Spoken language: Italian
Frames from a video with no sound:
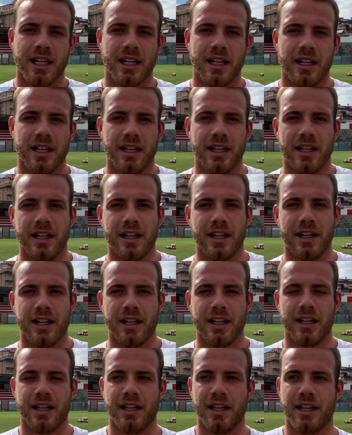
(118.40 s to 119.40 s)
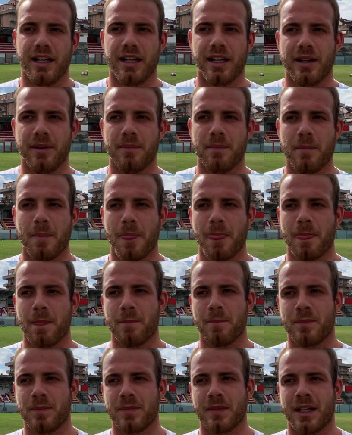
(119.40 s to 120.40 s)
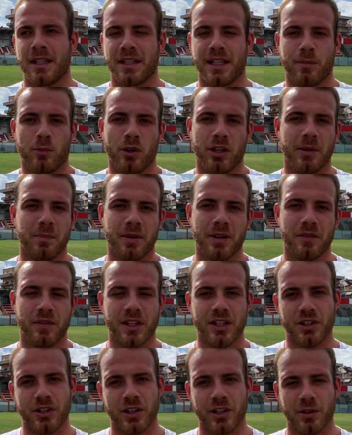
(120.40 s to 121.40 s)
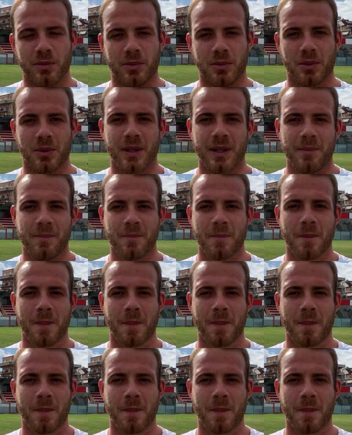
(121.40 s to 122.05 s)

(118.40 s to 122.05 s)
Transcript: e mm, andremo lì per vincere comunque.